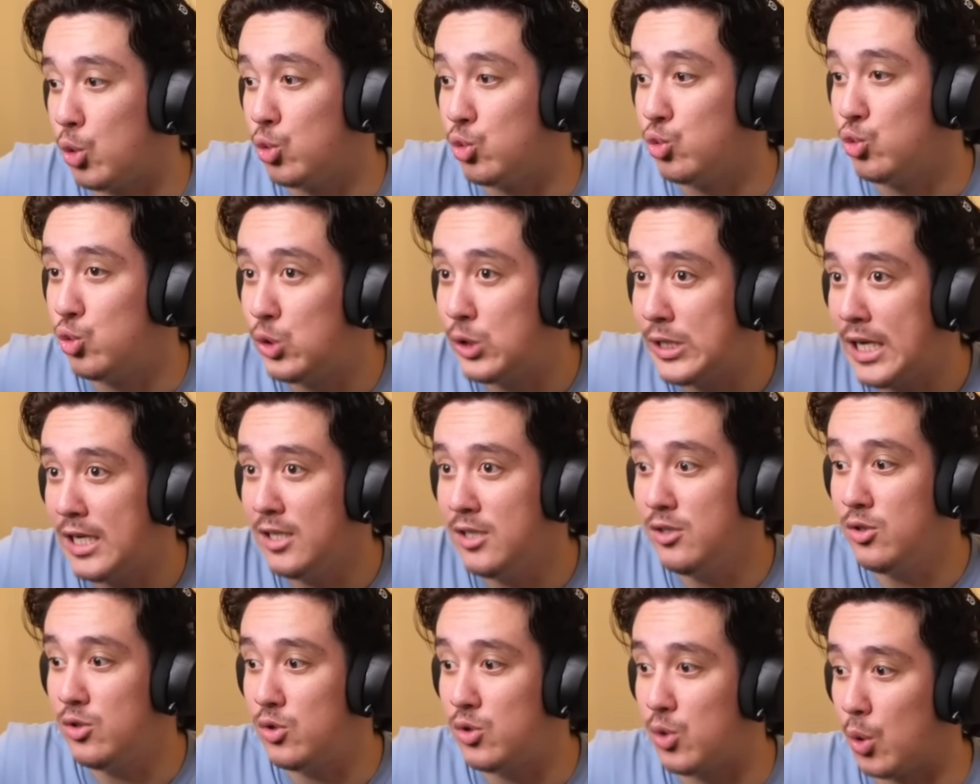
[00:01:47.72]

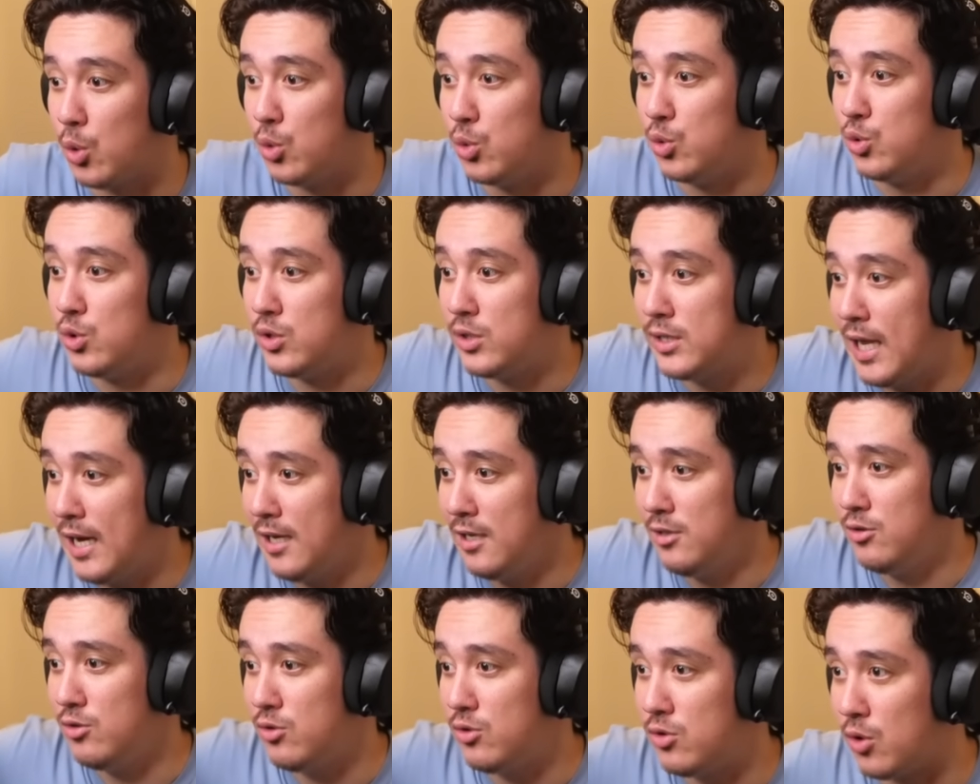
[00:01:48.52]

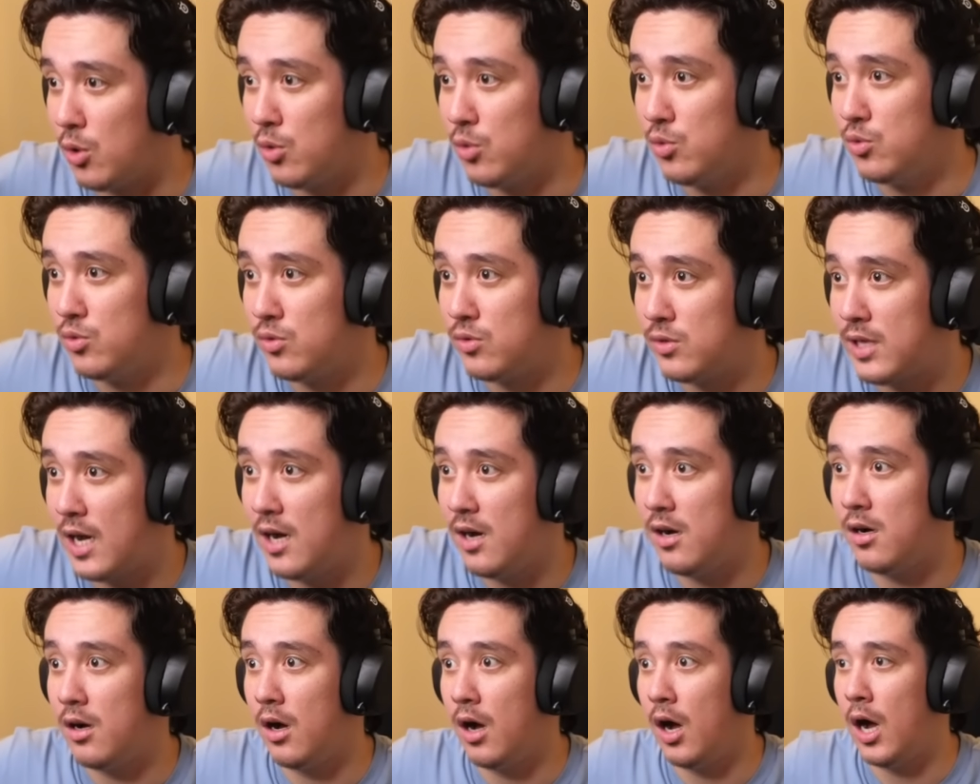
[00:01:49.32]

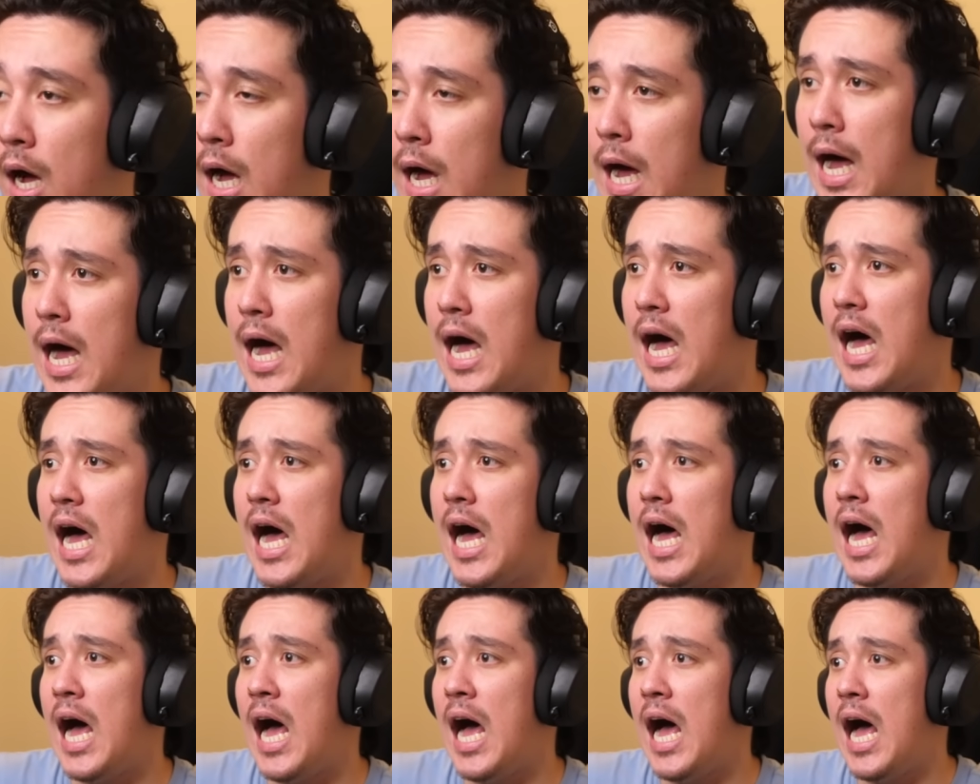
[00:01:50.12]
トンタントンタントンタン
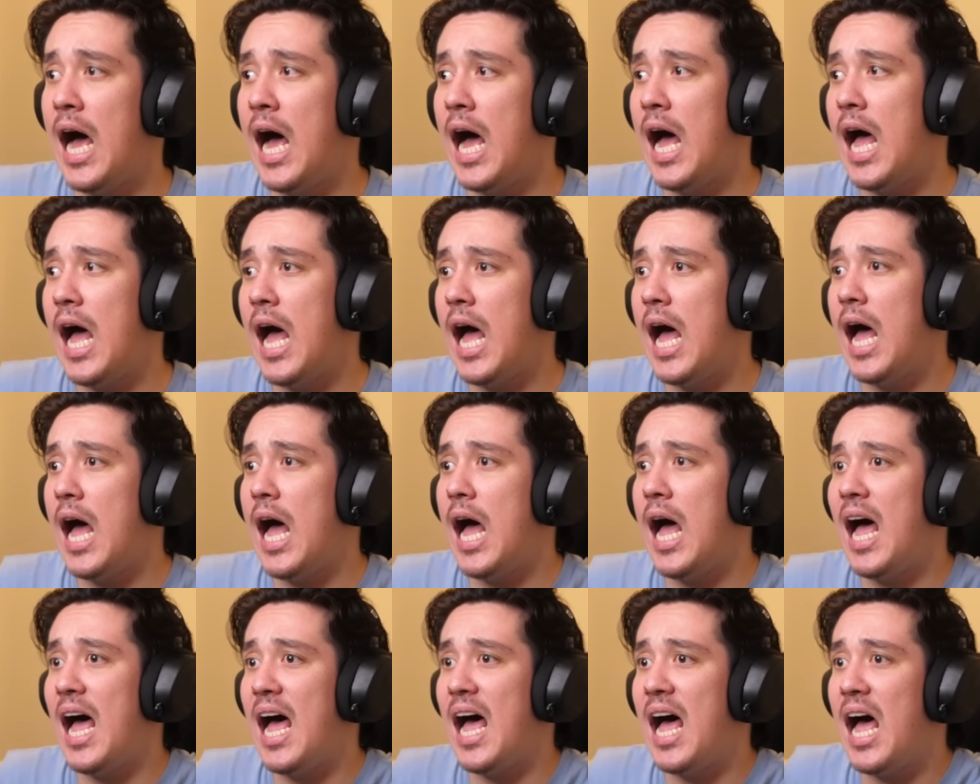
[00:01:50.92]

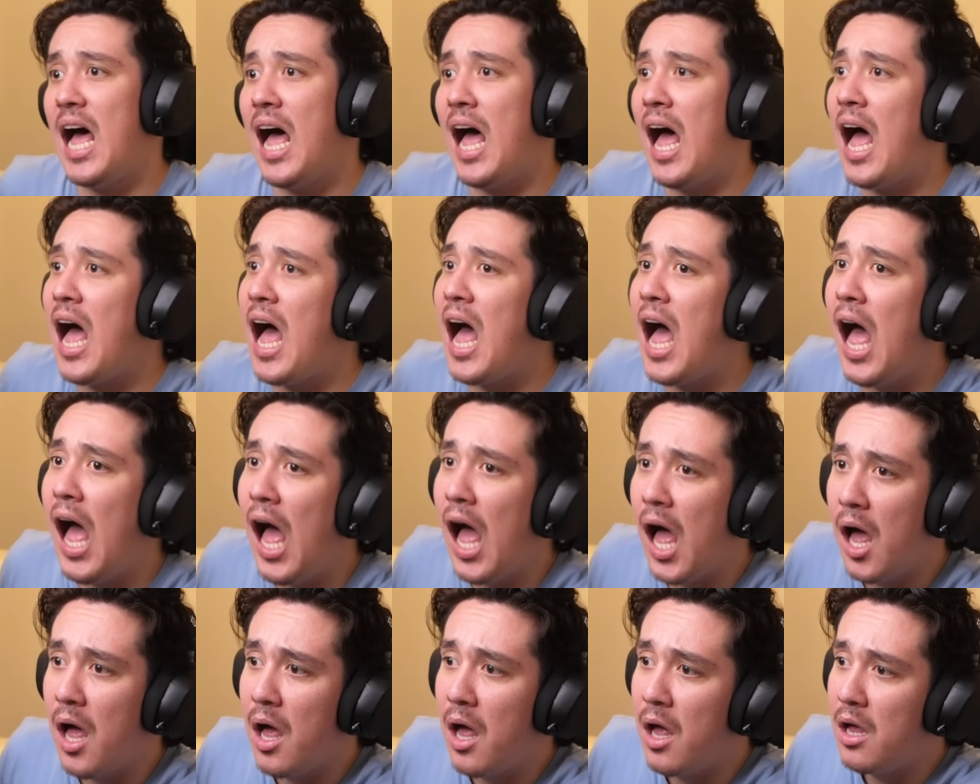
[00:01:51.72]

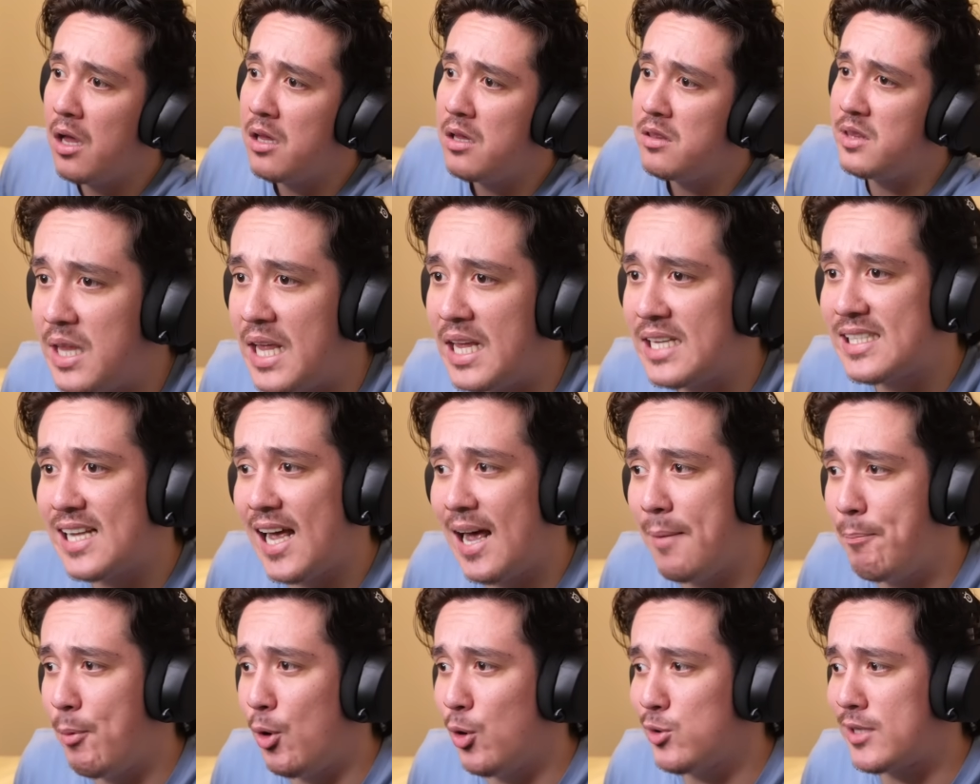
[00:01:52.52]
はあ
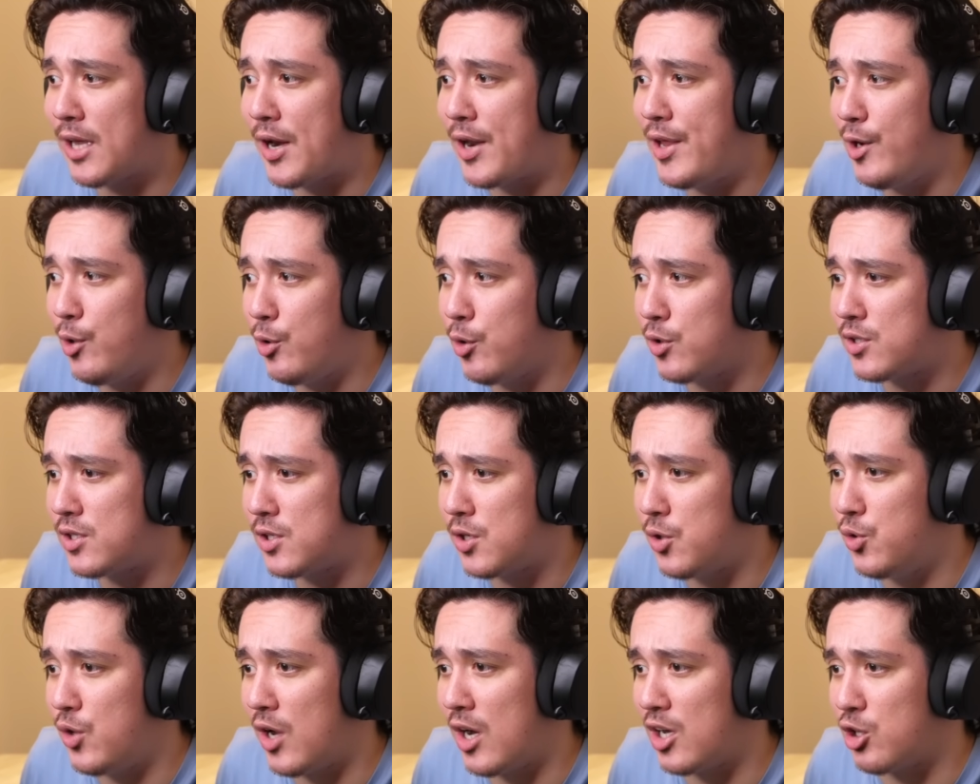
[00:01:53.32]
ネザーポータル1個
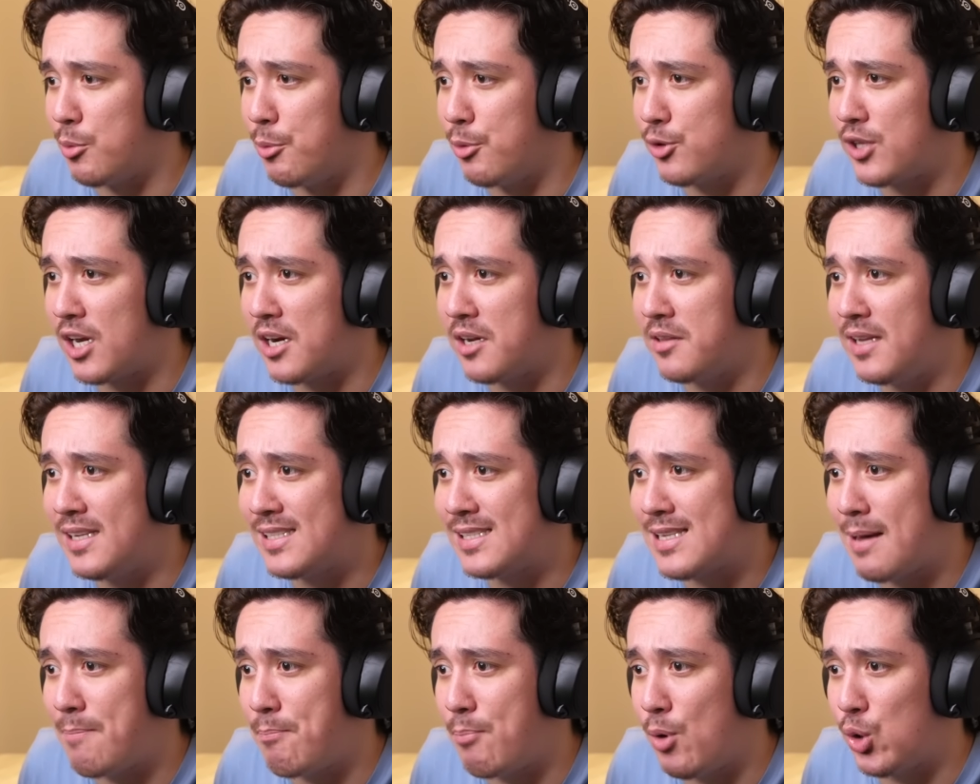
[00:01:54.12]
作るのかと思ったら
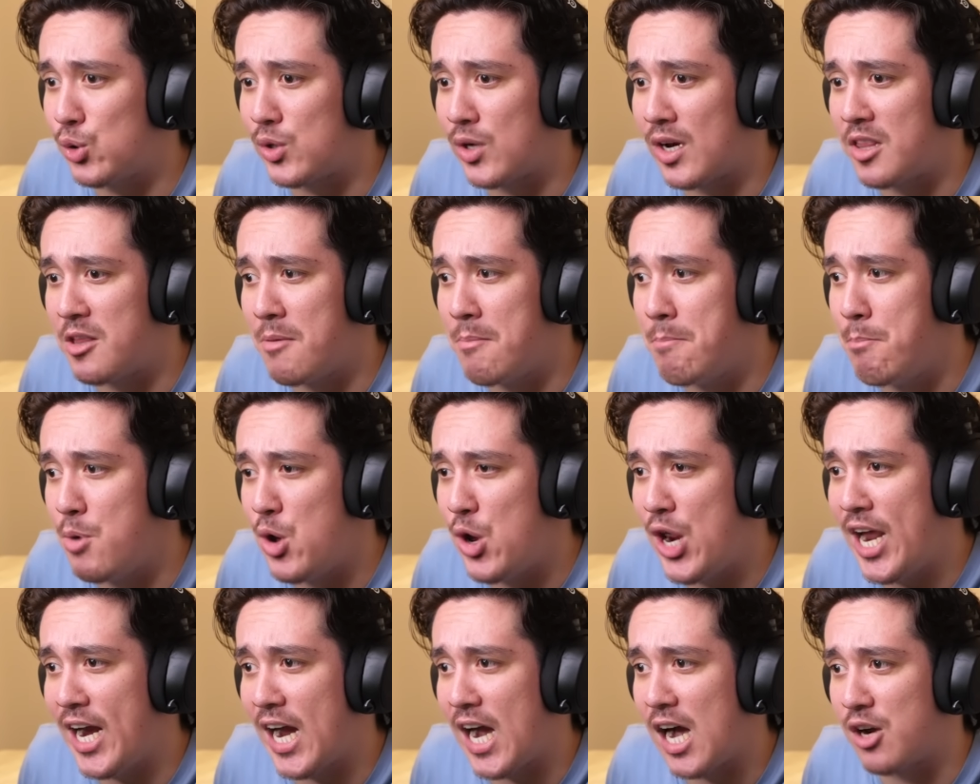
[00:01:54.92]
ネザーポータルの
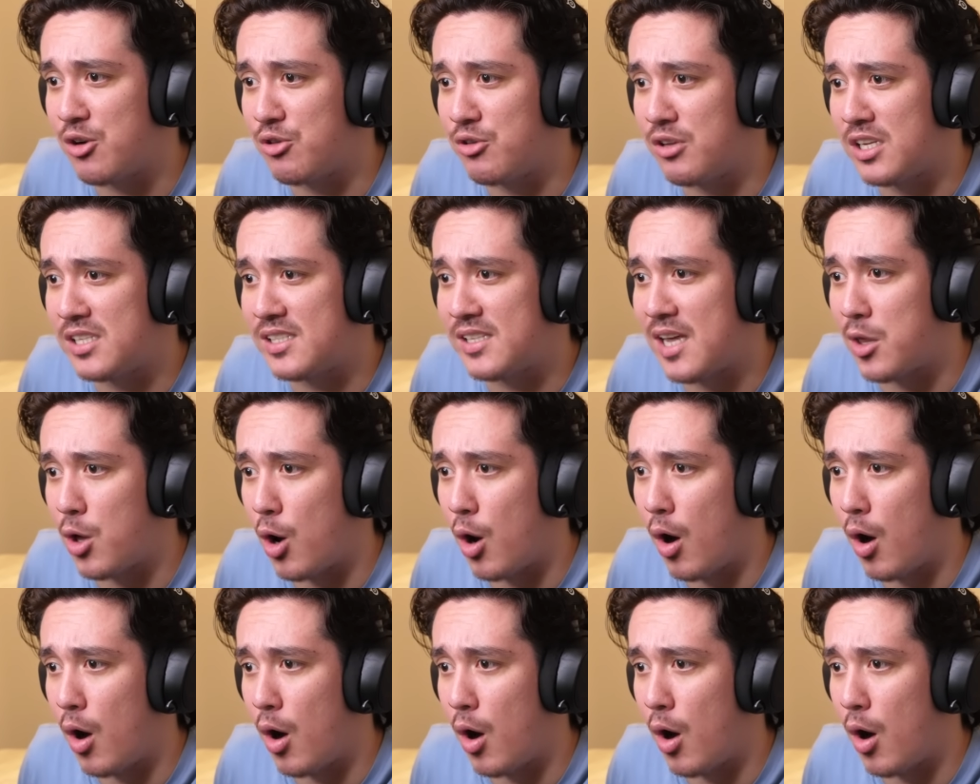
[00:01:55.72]
群れがあるんですけ